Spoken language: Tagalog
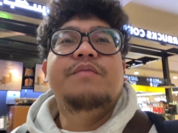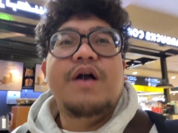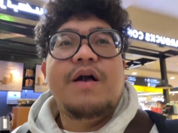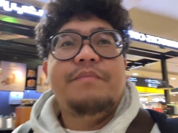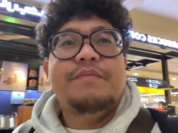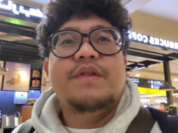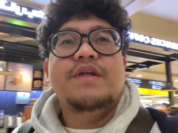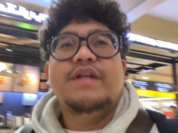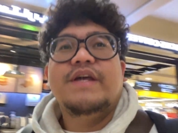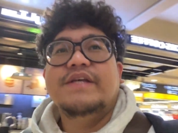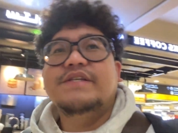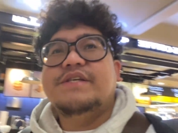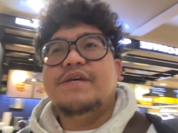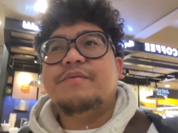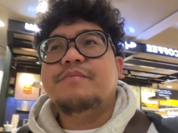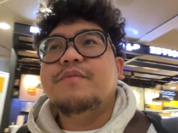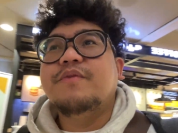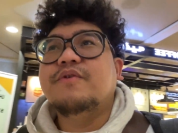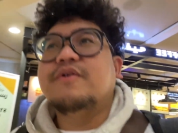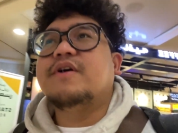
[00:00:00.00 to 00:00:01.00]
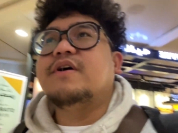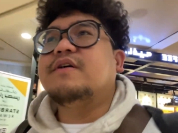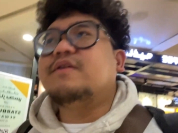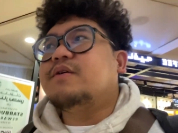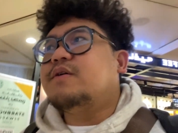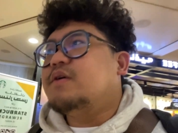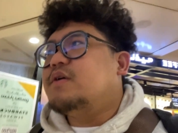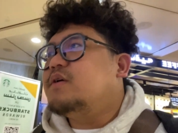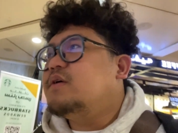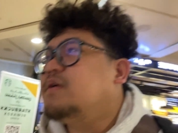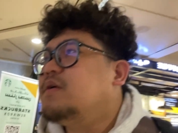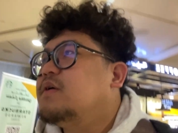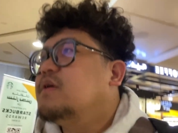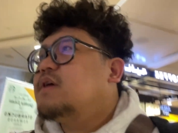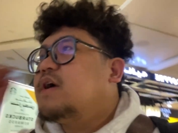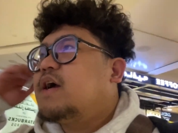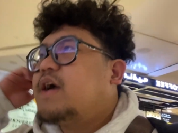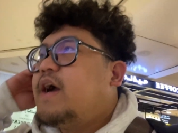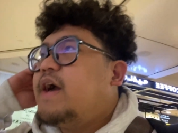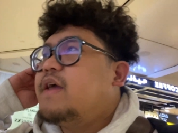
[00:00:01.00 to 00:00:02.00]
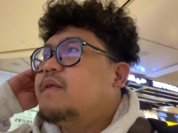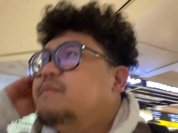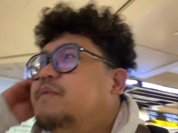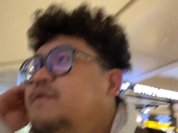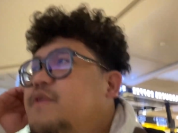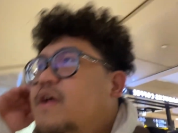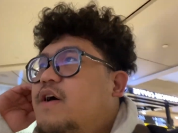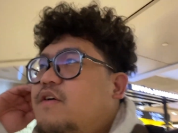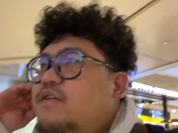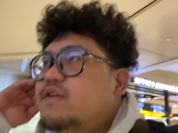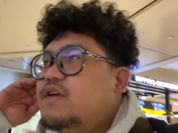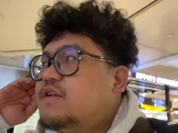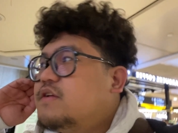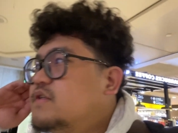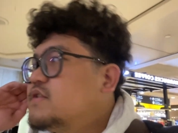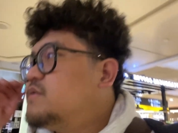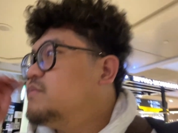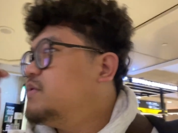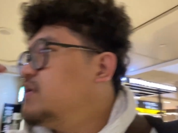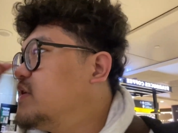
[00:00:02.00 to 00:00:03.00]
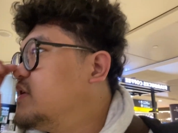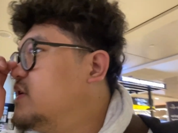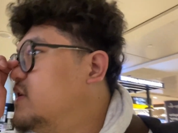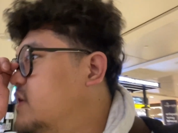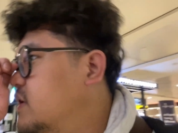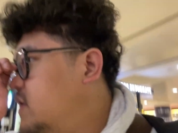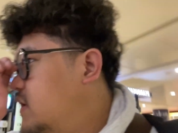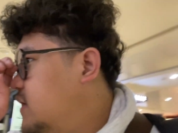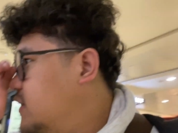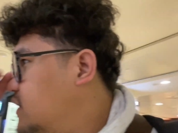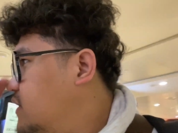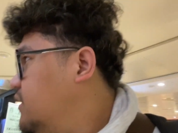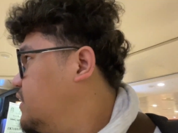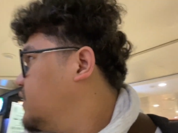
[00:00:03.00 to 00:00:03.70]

Up din na yung sikmura ko. Kakain muna ako dito sa Burger King.